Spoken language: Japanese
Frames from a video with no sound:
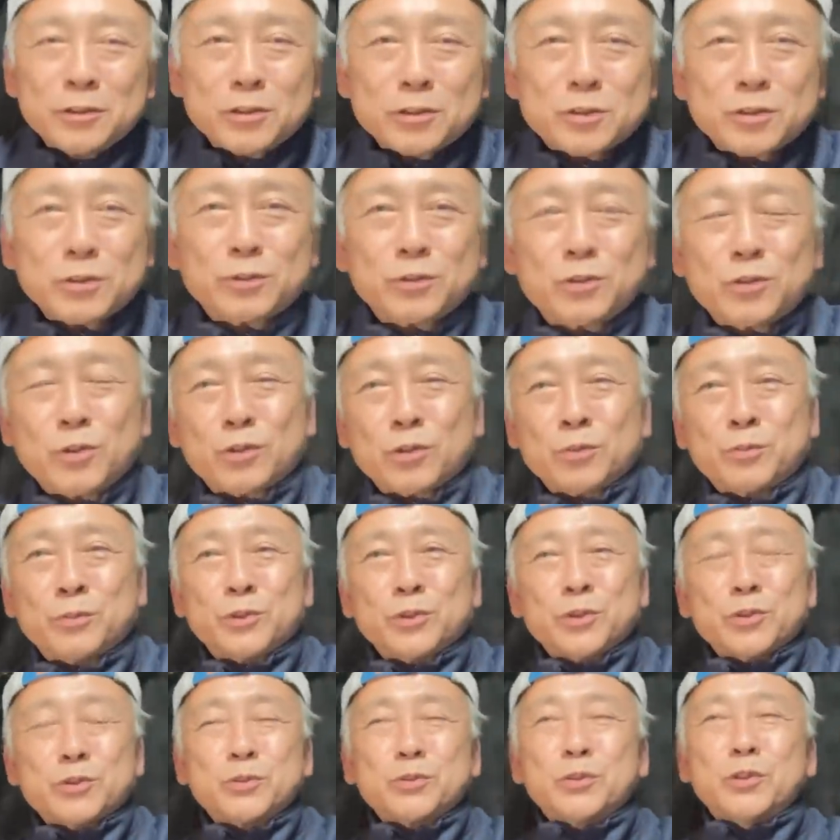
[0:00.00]
登録
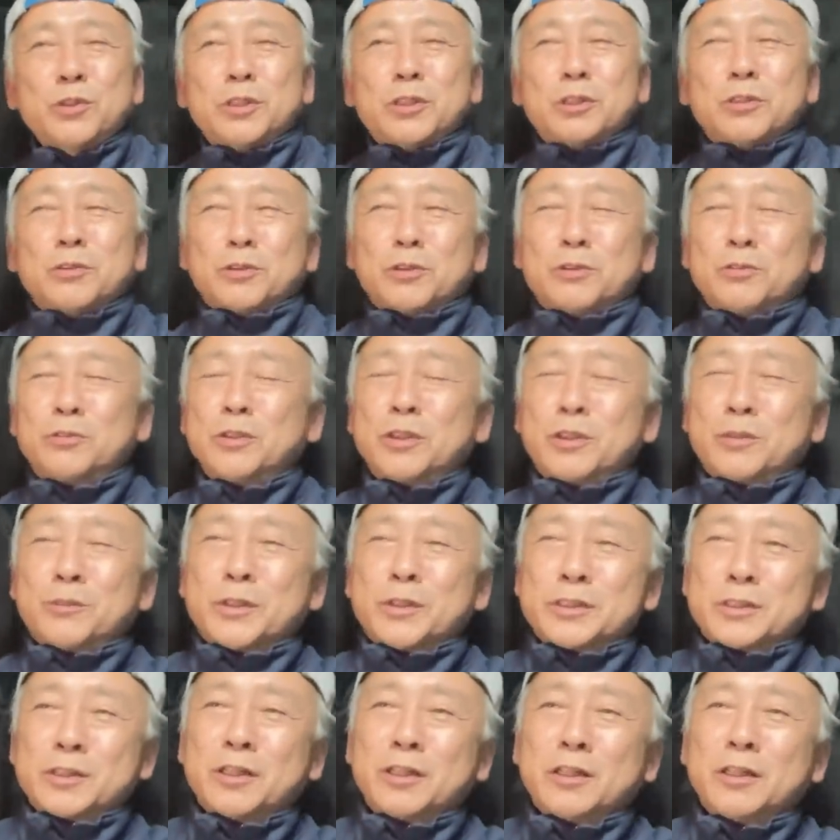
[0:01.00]
ものすごい勢いで増えて
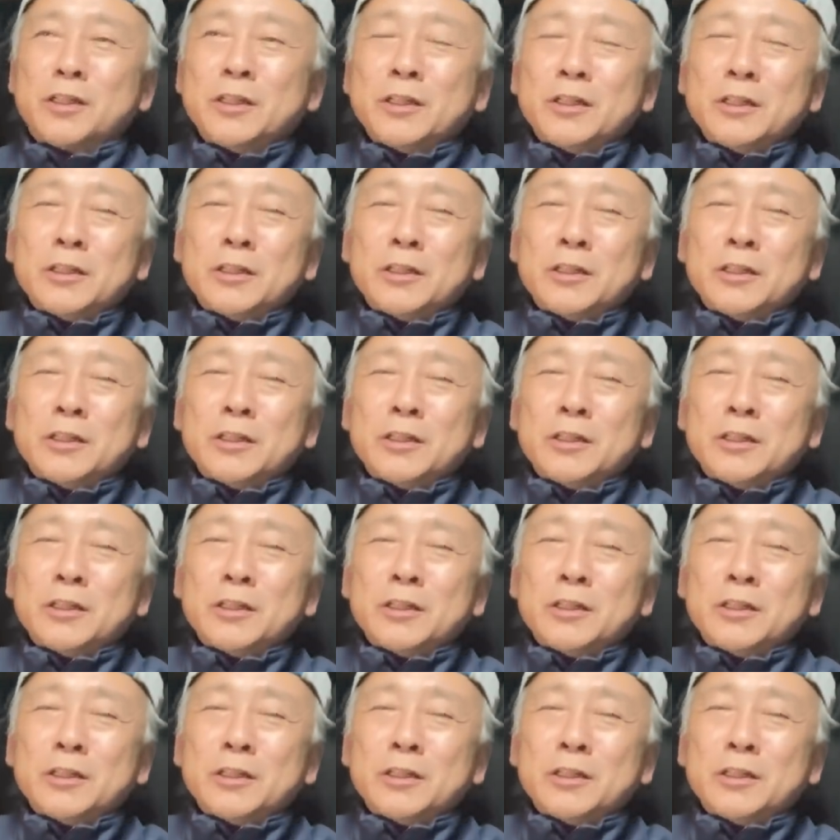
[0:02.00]
まして、